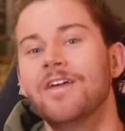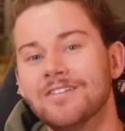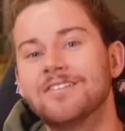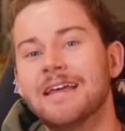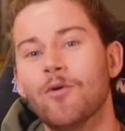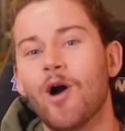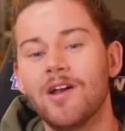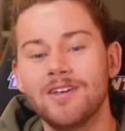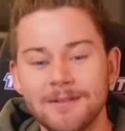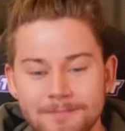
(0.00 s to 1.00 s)
Das ist
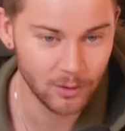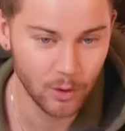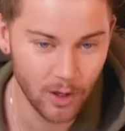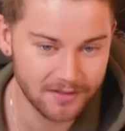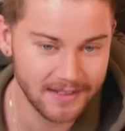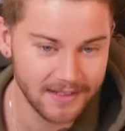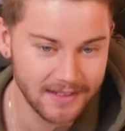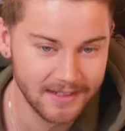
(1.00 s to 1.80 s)
Demokratie. Du gehörst nicht.